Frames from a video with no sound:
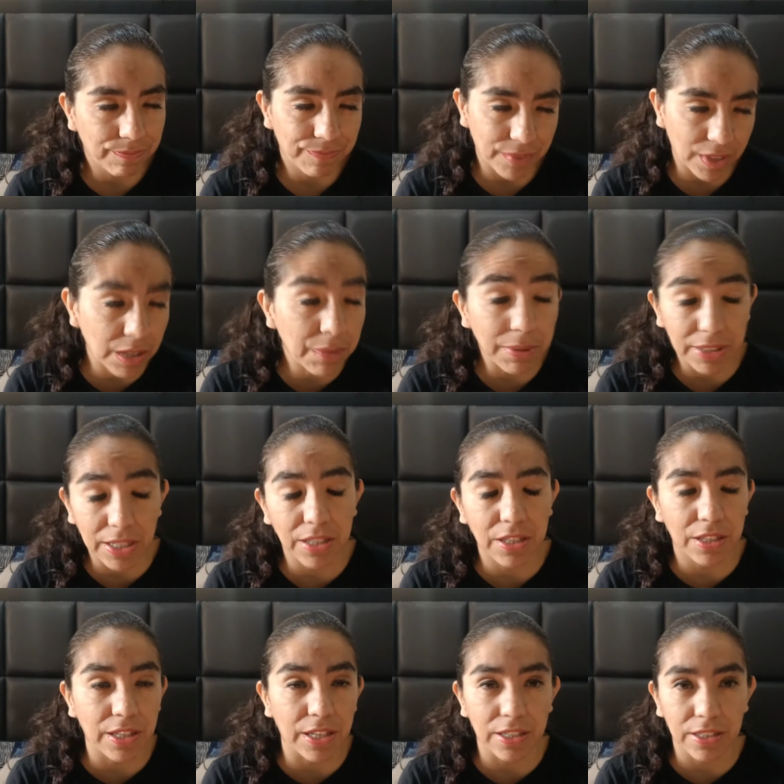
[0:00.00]
es bastante
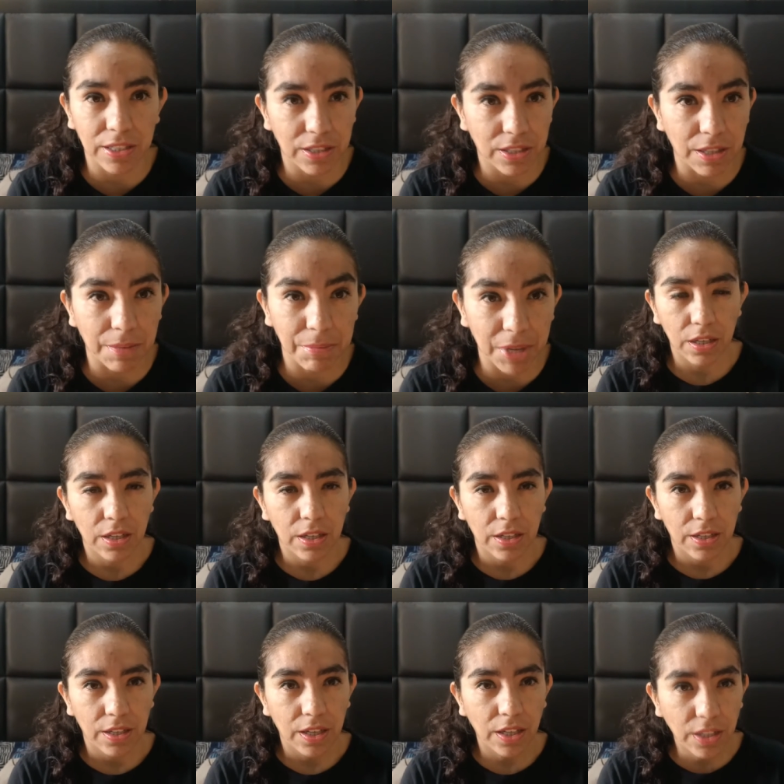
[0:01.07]
interesante también.
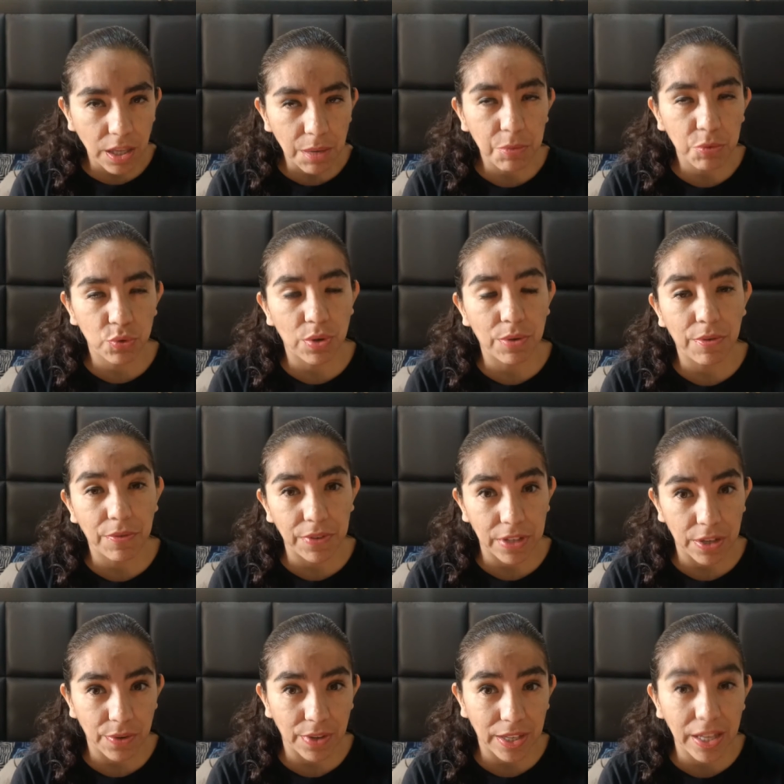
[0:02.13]
Y tenemos un nuevo
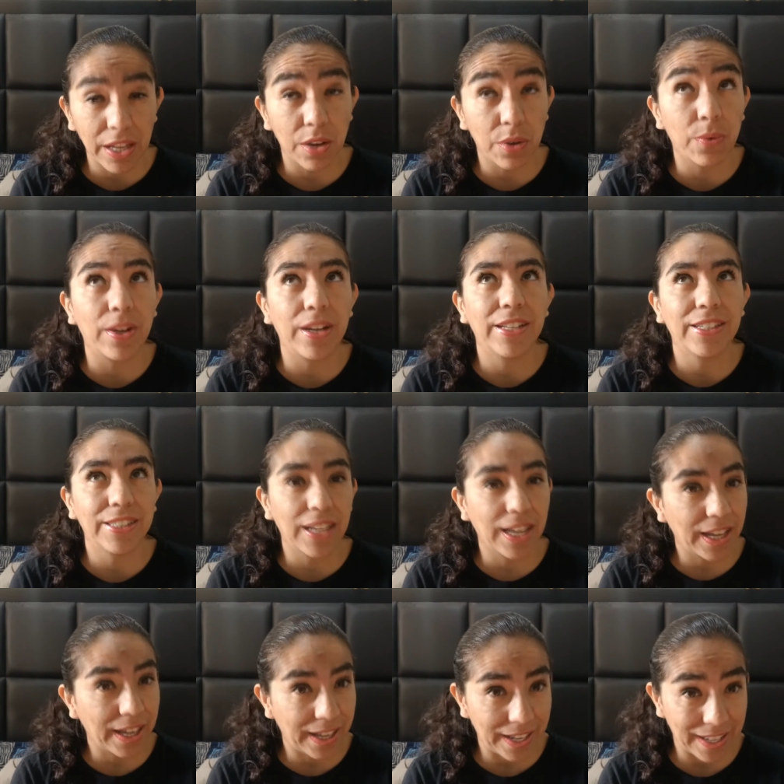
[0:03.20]
villano aquí, el cual es
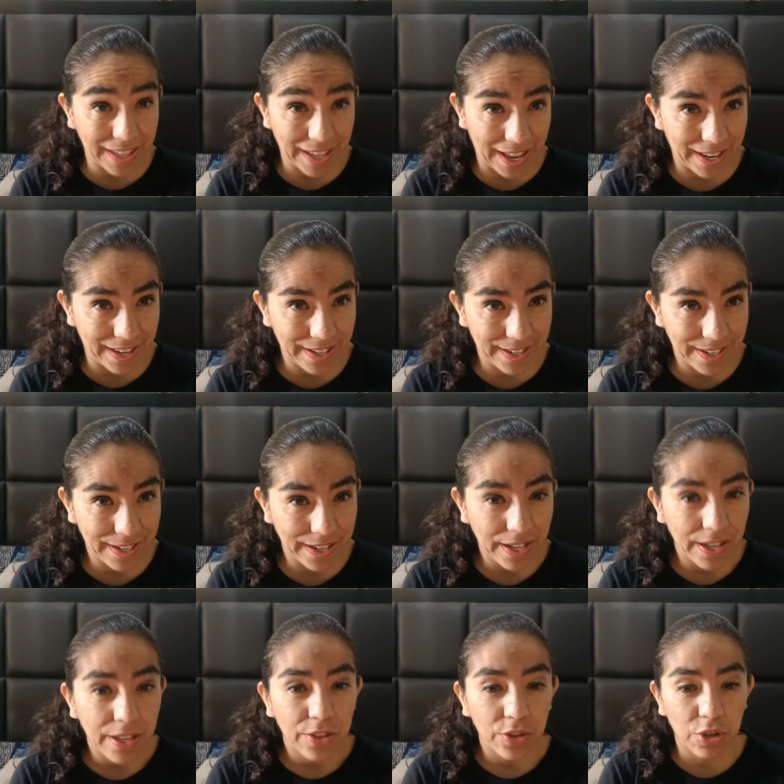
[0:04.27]
genial.
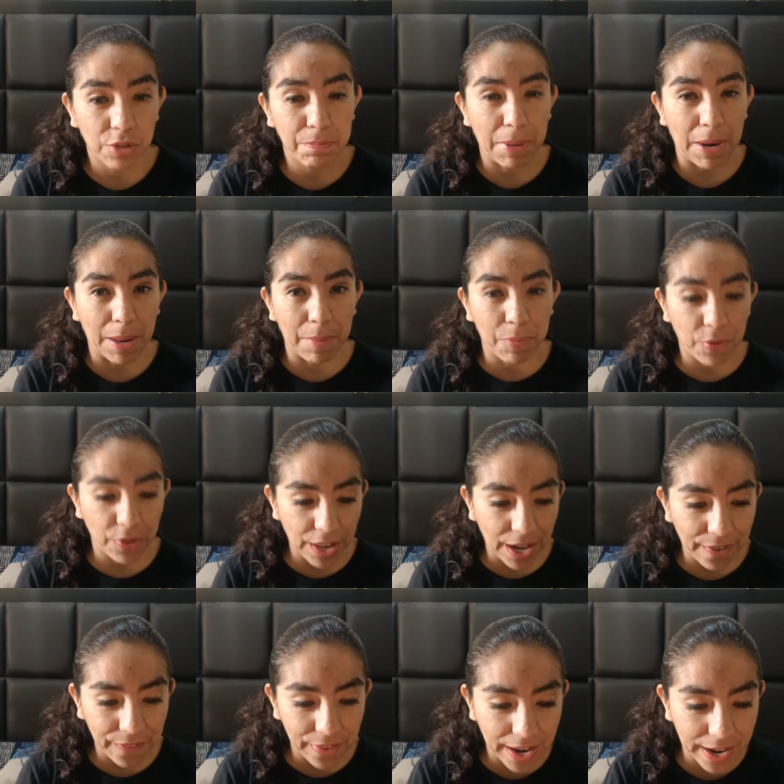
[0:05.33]
Entonces, para poder
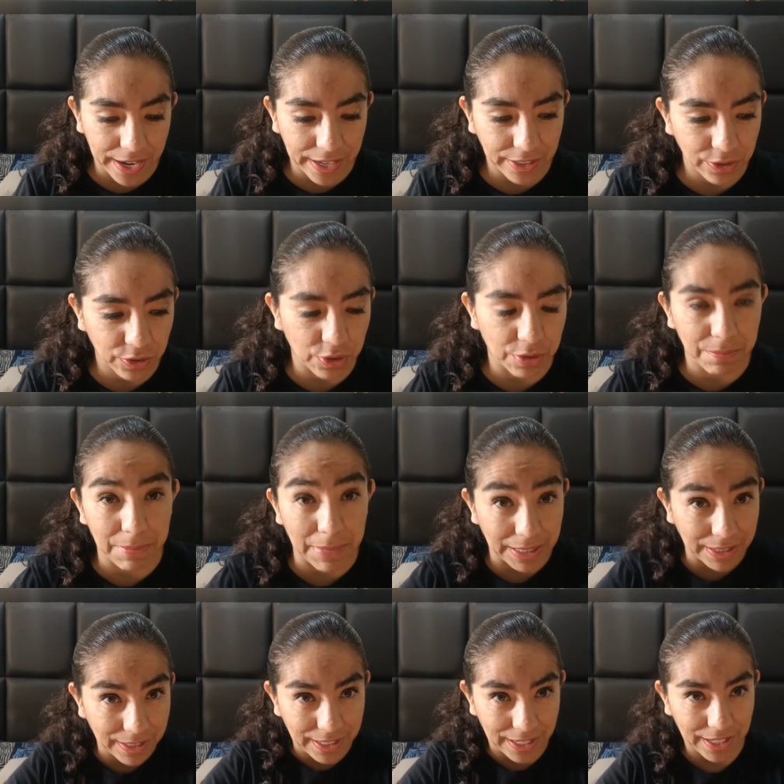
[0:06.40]
hablarles con más
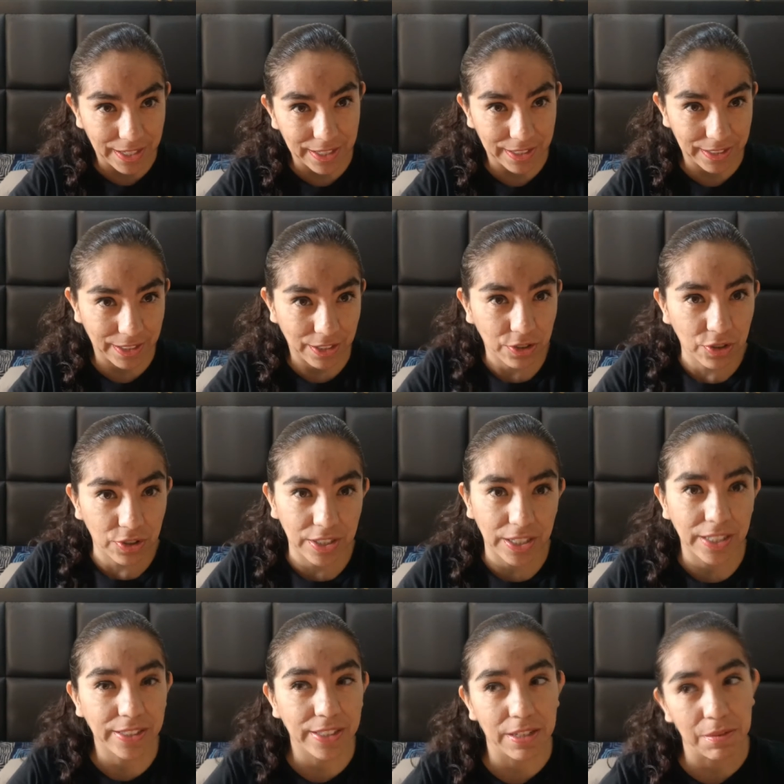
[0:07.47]
detalle de estas
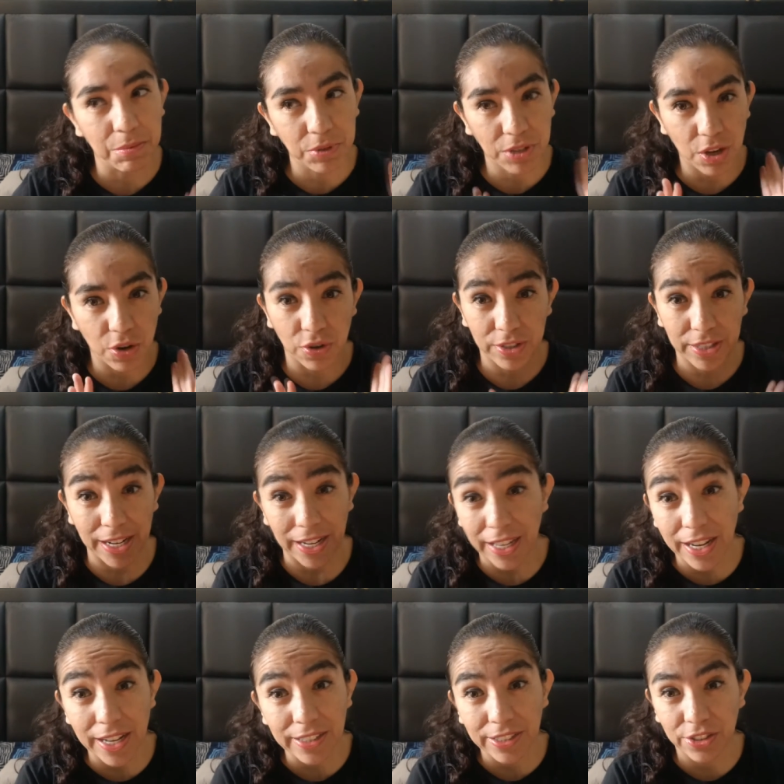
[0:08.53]
cosas, tenemos que cortar aquí
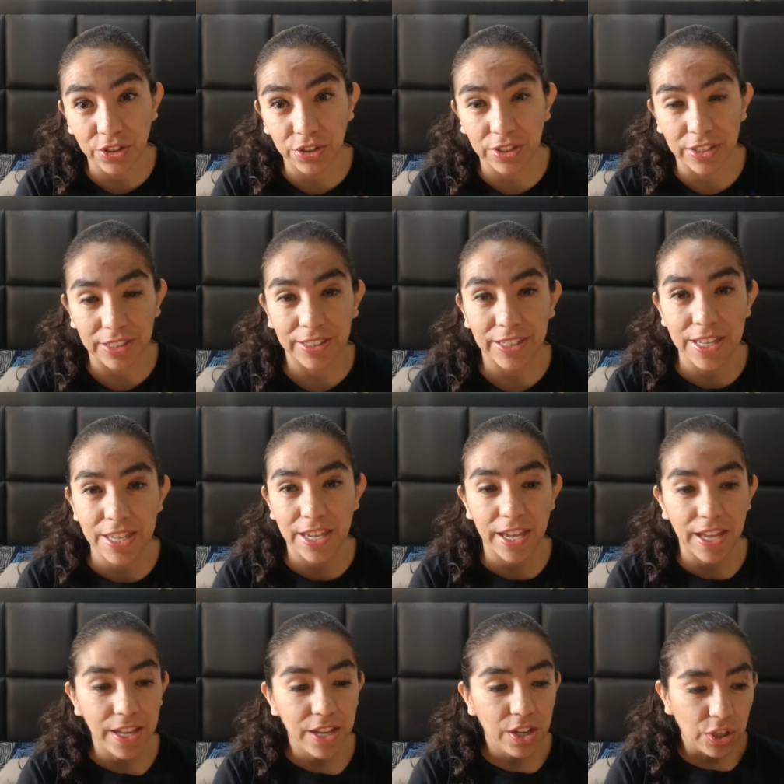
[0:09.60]
la sección de reseña.
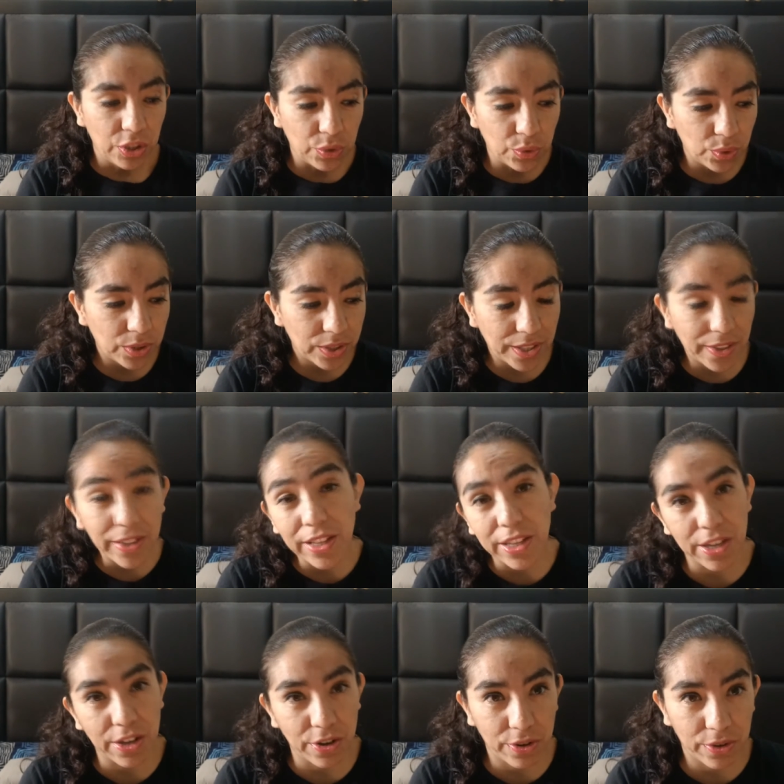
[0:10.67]
Si ustedes
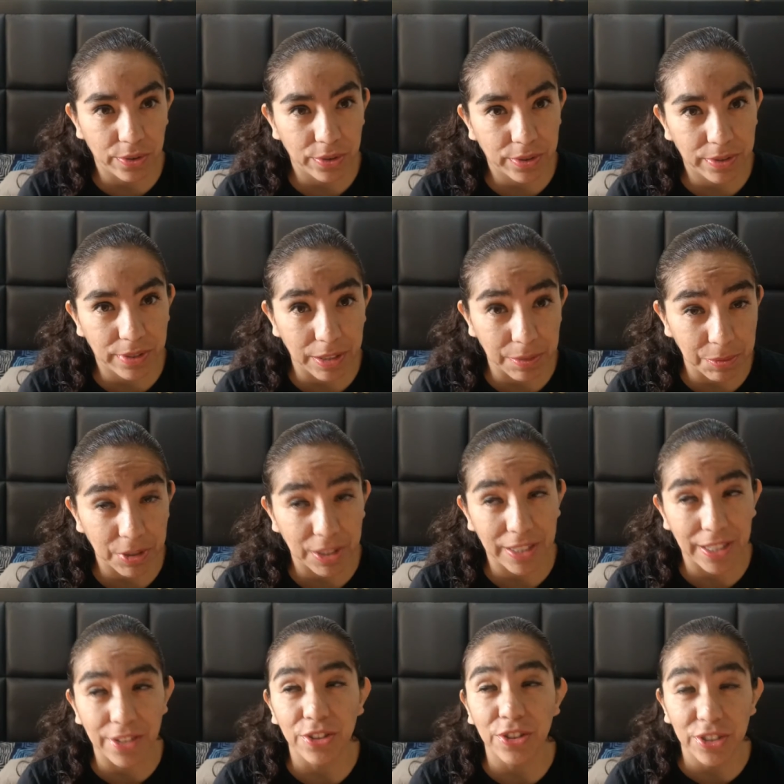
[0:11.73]
leyeron Los Tres
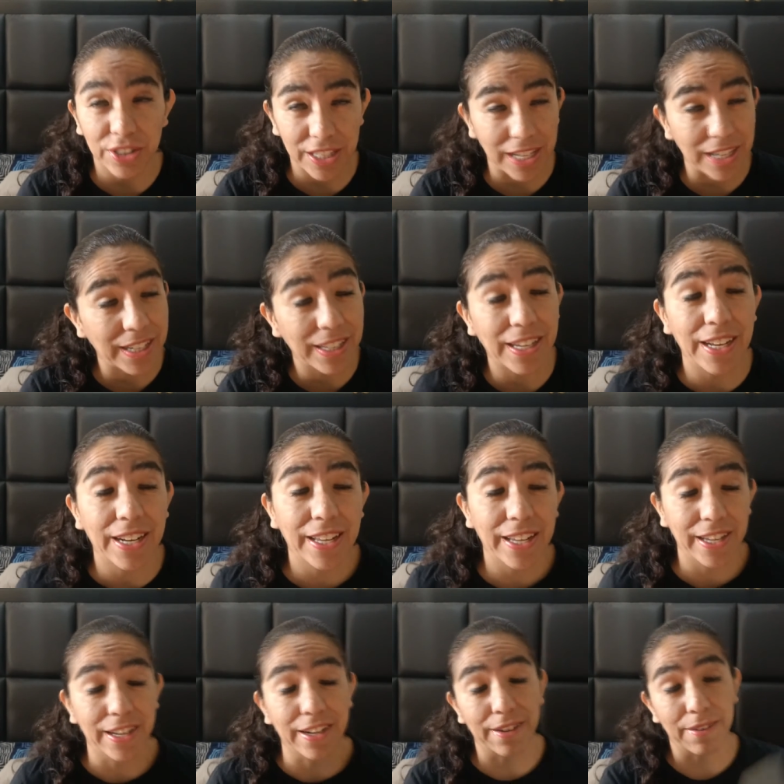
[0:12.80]
Mosqueteros, tienen que leer